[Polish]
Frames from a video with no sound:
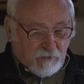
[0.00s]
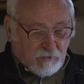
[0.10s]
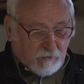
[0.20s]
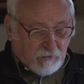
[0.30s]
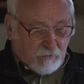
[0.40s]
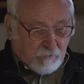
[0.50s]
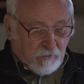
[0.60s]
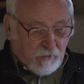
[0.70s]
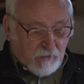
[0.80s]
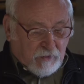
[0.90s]
istotną
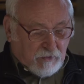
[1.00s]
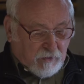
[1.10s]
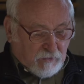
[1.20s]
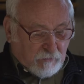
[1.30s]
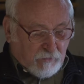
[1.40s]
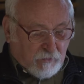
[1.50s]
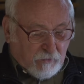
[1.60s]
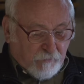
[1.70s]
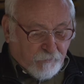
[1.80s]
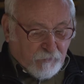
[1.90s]
rzeczą
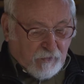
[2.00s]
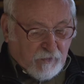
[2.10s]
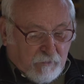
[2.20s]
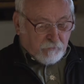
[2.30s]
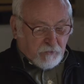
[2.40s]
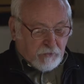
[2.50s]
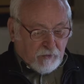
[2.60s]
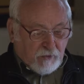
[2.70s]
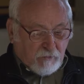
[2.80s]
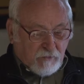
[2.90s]
było
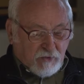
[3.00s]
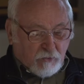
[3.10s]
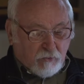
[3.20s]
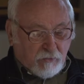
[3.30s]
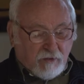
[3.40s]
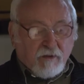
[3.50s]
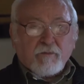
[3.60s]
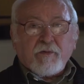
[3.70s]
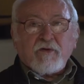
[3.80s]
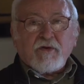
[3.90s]
pośrednim skutkiem
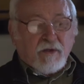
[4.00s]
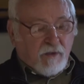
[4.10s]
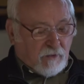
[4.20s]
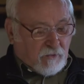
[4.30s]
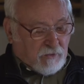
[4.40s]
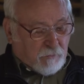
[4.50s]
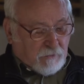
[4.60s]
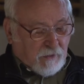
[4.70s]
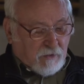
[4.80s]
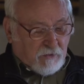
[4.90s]
poczynań
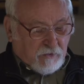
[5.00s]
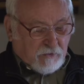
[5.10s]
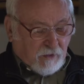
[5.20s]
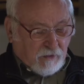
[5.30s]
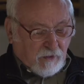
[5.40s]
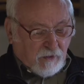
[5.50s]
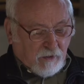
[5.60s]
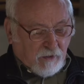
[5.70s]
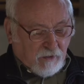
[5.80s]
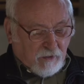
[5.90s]
gospodarczych
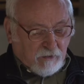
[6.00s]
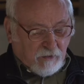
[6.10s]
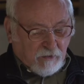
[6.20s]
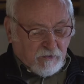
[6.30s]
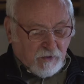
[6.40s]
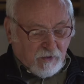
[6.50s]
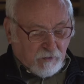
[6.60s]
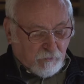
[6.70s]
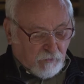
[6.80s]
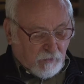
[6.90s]
Steinkellera na terenie
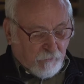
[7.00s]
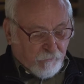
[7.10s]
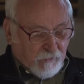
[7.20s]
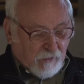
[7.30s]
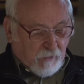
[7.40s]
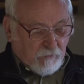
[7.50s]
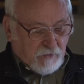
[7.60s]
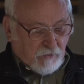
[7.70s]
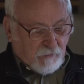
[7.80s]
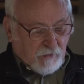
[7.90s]
żarek było
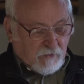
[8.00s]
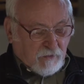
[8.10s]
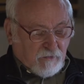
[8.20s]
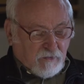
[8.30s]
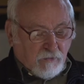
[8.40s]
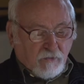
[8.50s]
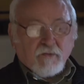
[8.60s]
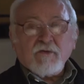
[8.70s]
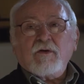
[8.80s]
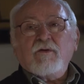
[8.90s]
przeobrażenie w
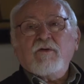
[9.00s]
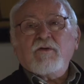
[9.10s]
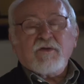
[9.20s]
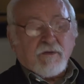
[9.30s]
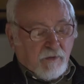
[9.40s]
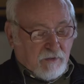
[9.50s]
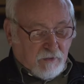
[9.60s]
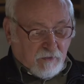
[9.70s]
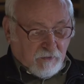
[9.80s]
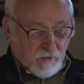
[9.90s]
strukturze ludności
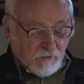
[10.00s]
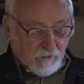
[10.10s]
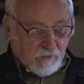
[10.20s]
miasteczka.